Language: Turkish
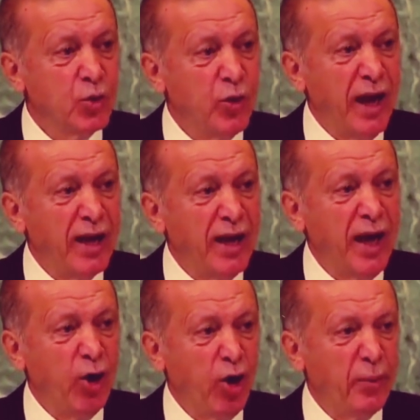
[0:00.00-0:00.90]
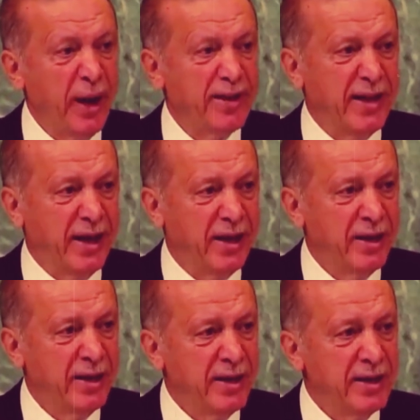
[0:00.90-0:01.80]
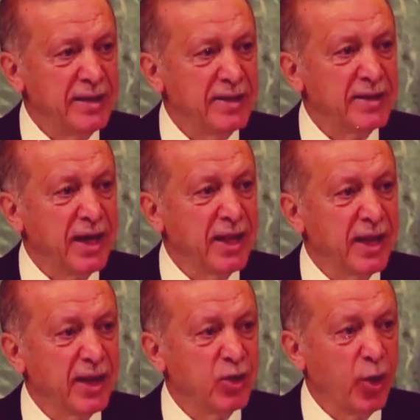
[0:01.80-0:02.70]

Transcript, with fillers: duvarlar örmekle, insanları